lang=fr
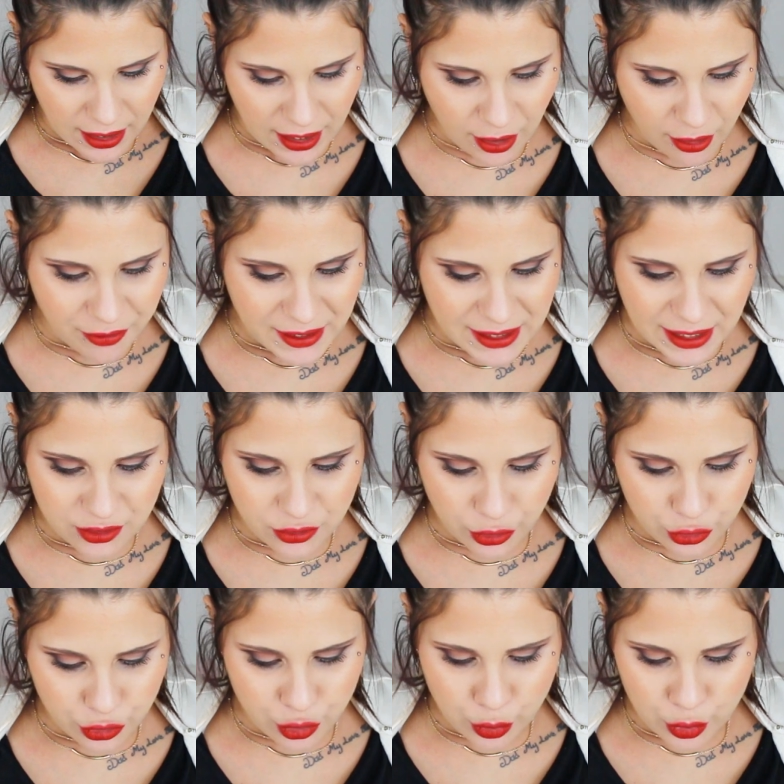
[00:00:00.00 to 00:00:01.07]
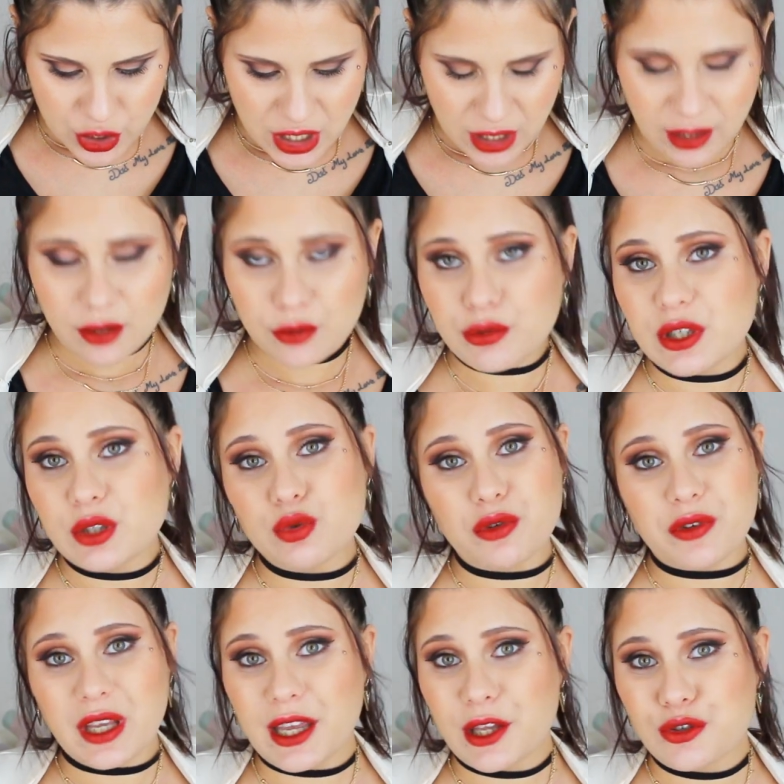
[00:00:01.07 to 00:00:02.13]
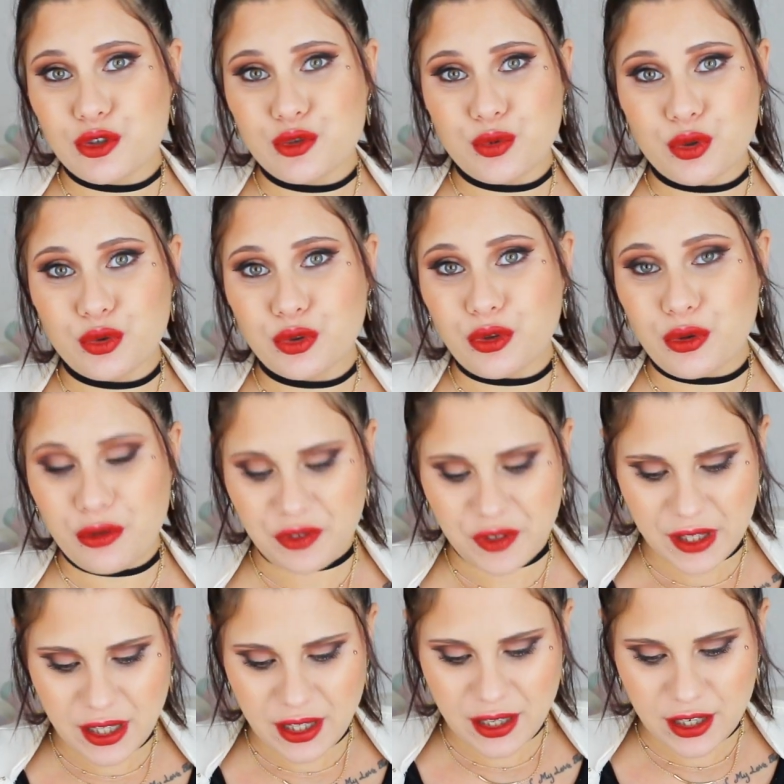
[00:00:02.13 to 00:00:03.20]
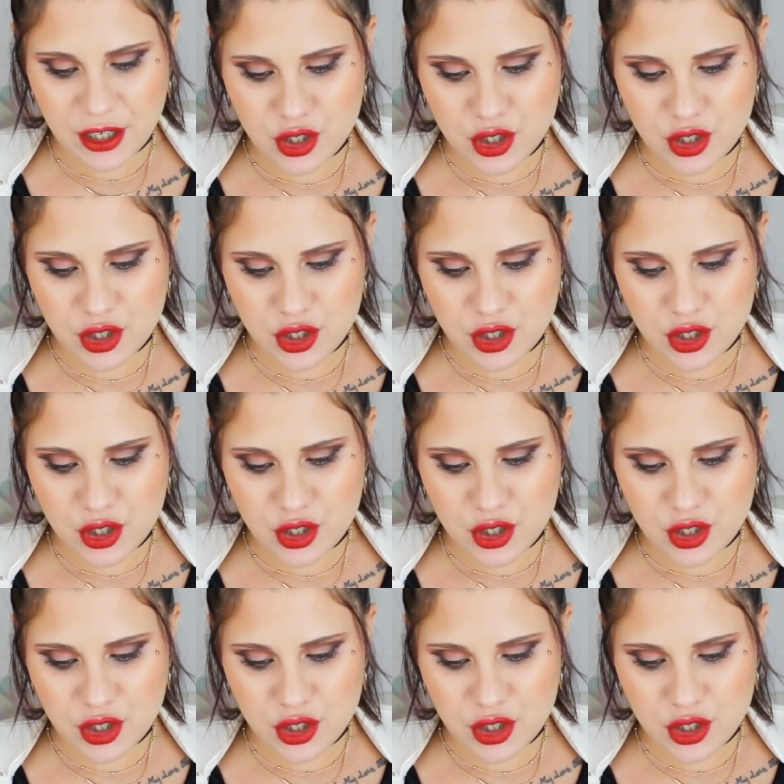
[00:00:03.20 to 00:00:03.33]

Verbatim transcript: Et en fait, la tante de mon chéri voulait nous offrir quelque chose pour notre fille,